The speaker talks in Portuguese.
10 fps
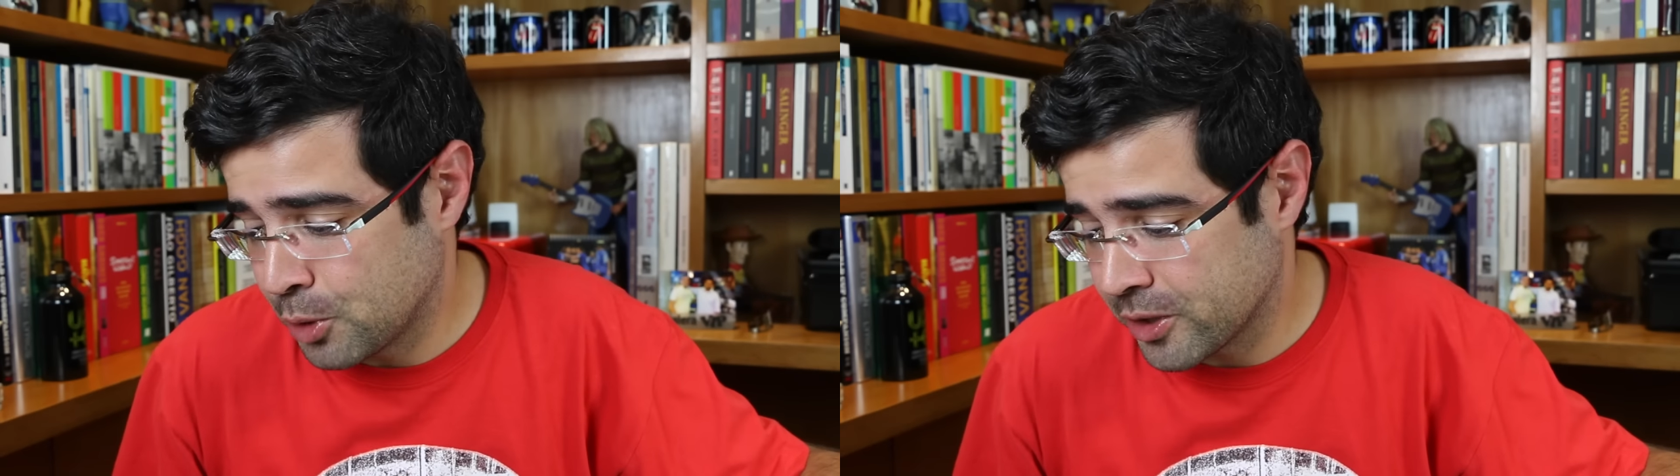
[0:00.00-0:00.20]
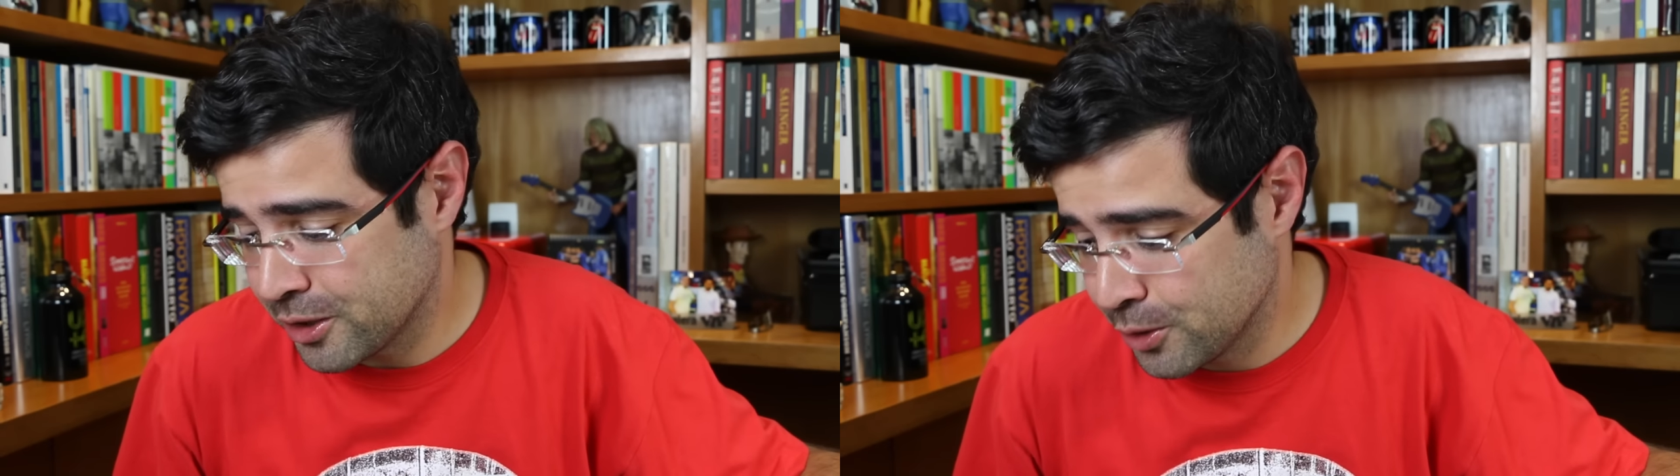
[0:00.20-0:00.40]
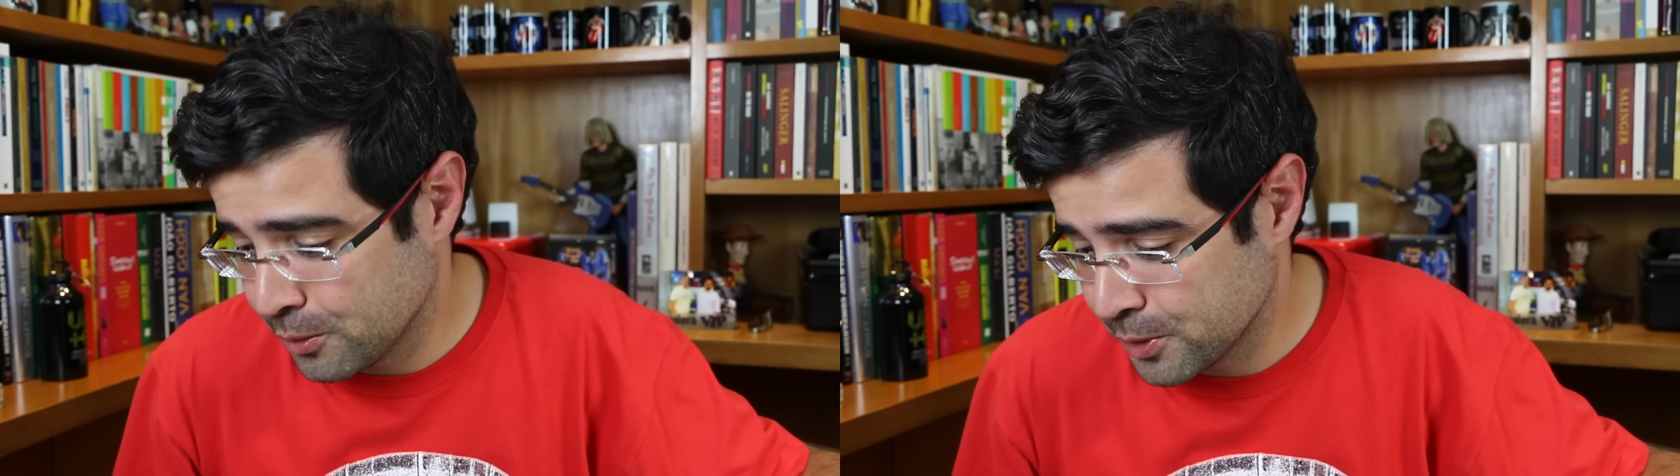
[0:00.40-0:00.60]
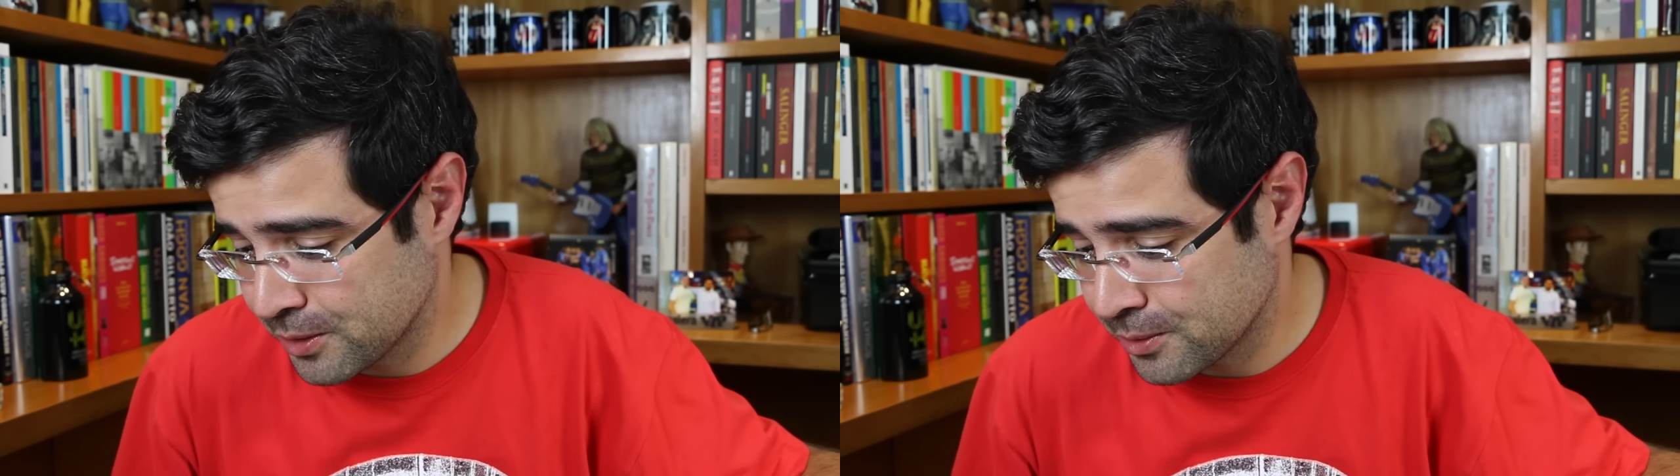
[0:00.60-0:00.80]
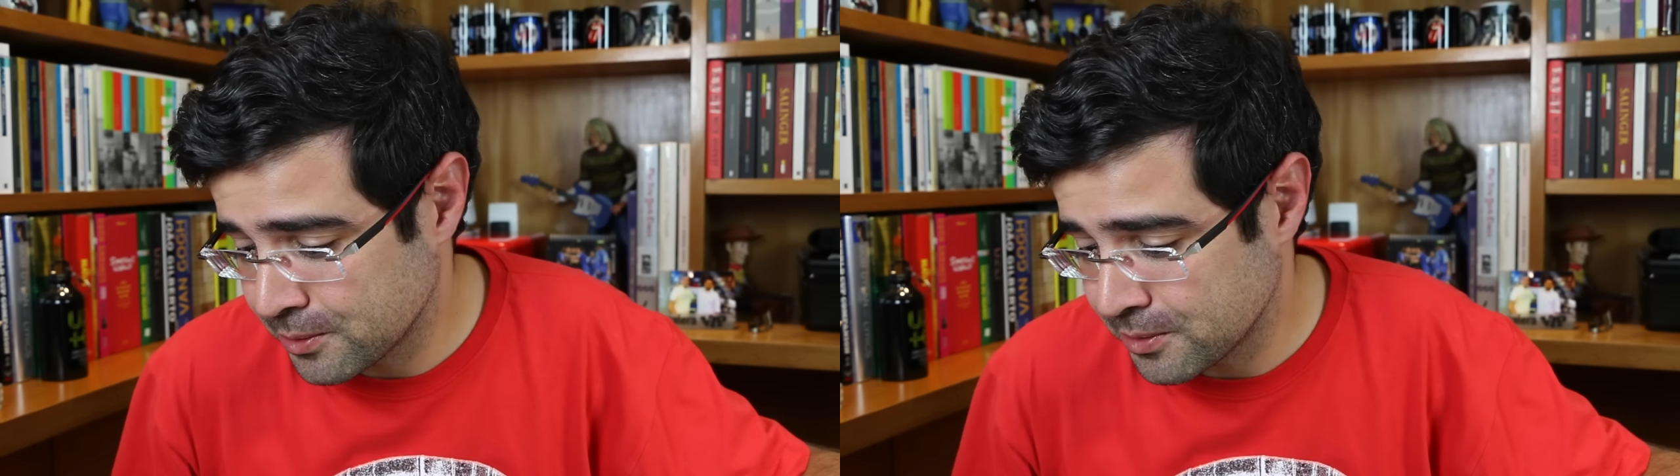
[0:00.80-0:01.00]
morreu
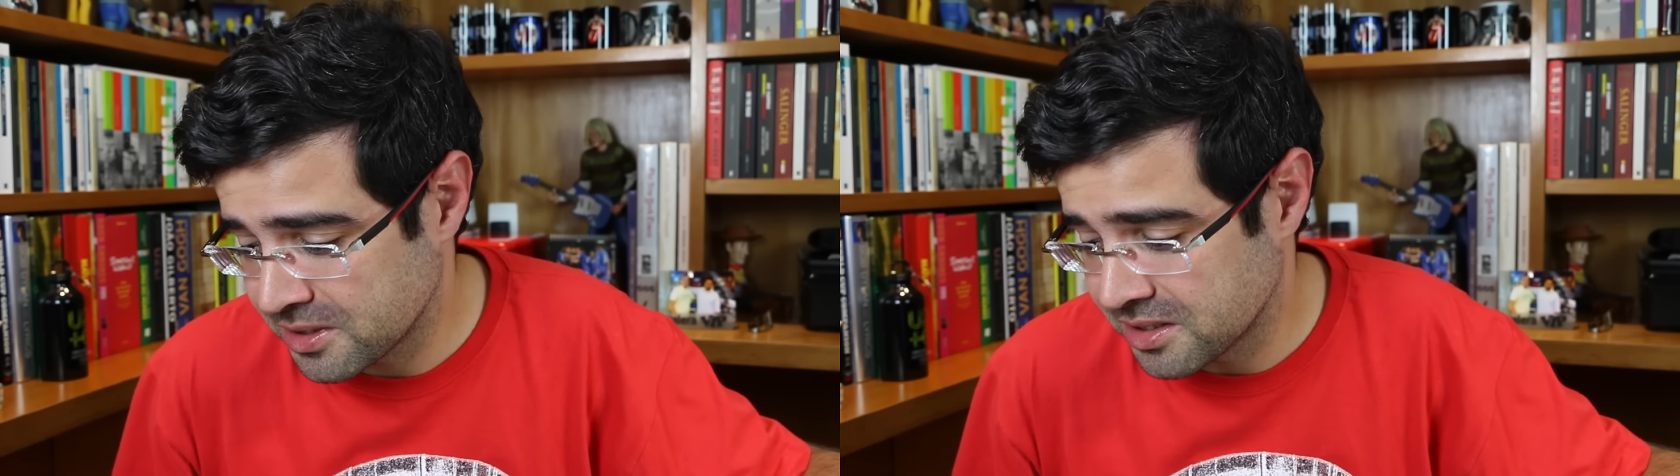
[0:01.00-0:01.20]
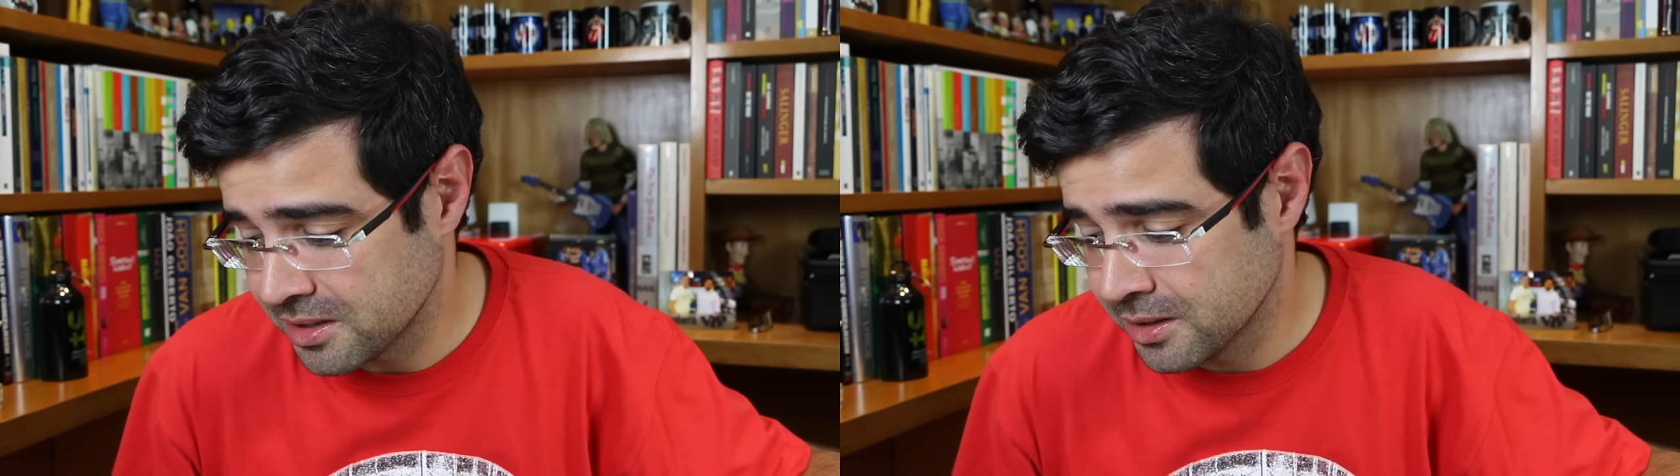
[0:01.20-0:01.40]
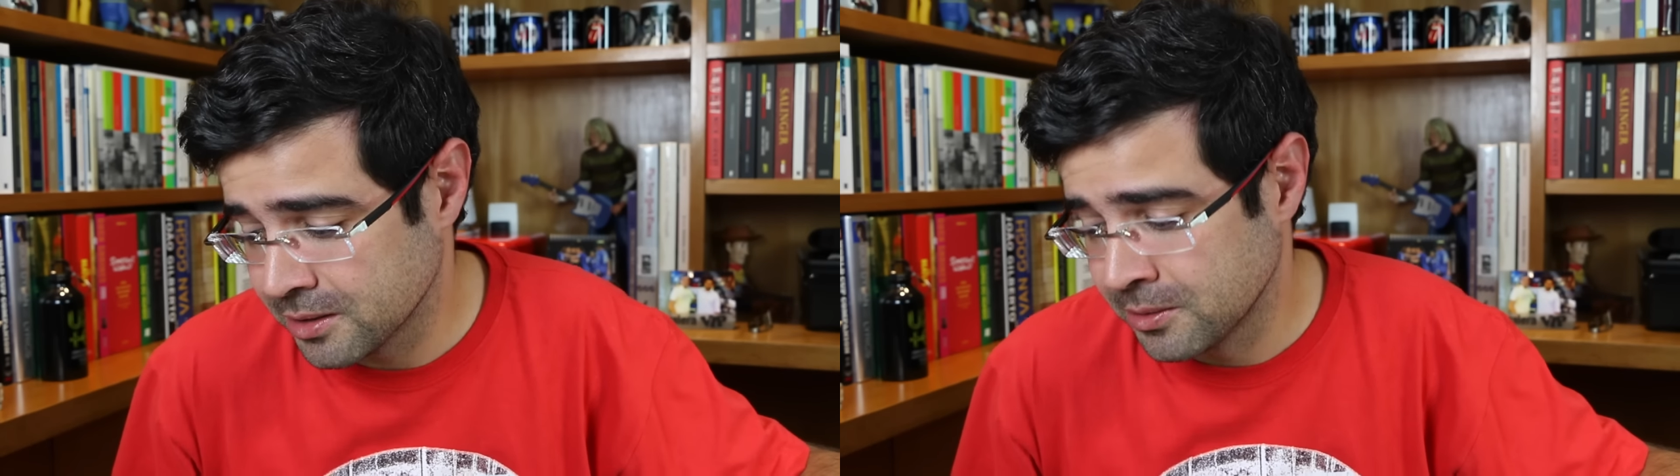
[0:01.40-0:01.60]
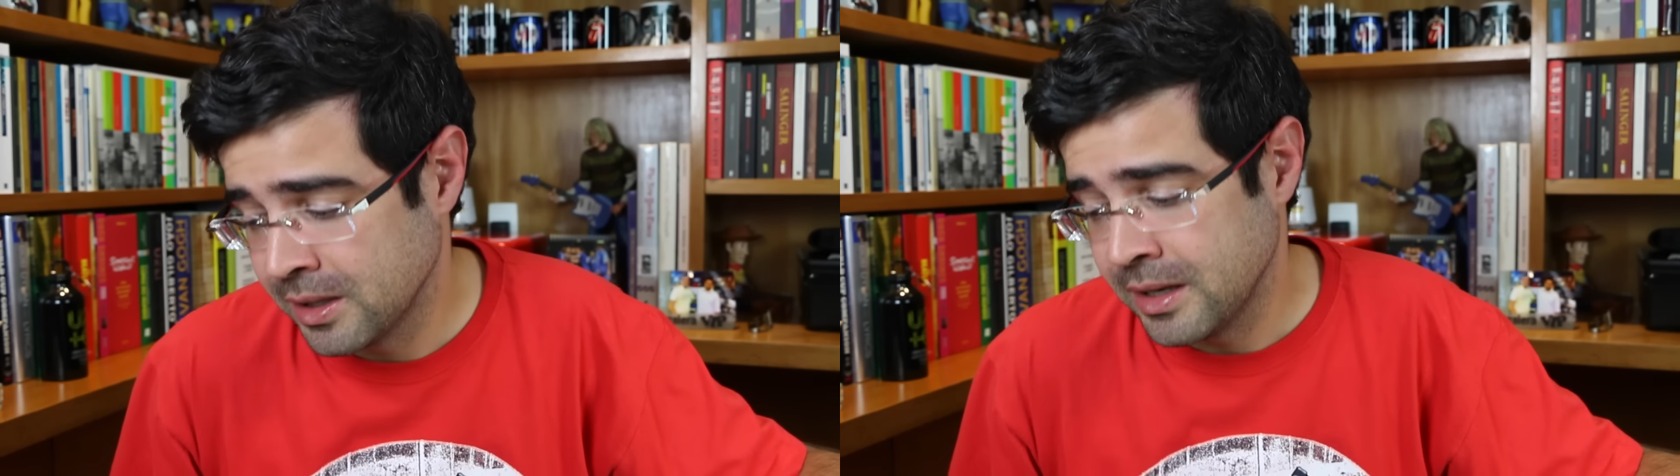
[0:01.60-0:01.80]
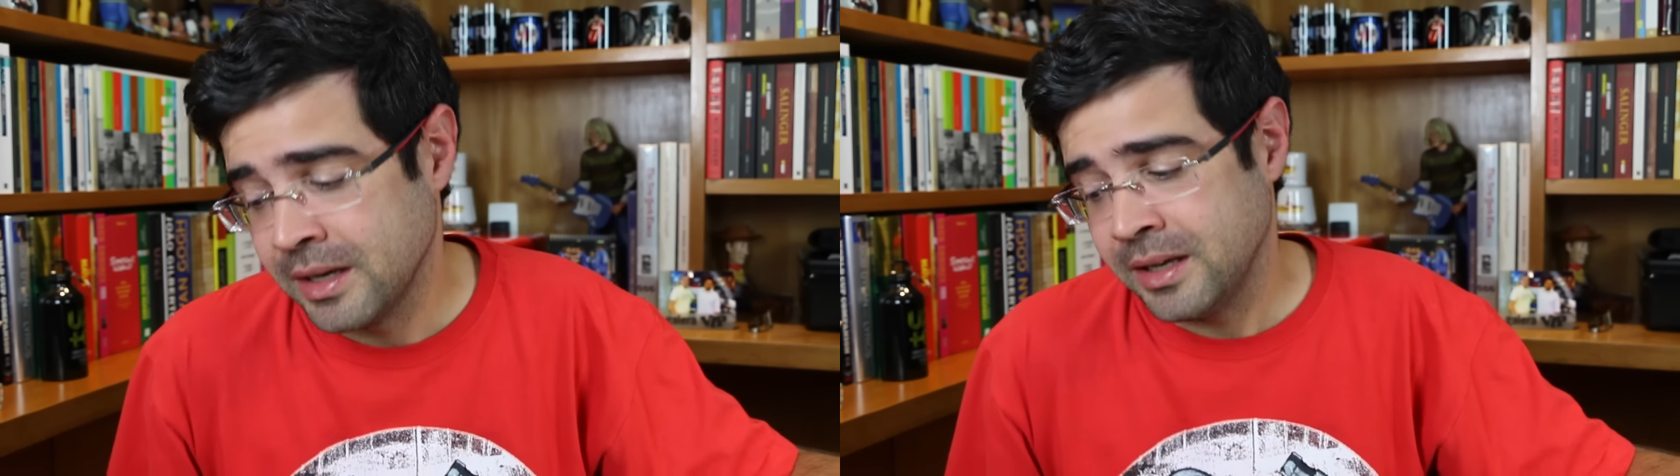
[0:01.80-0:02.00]
muito cedo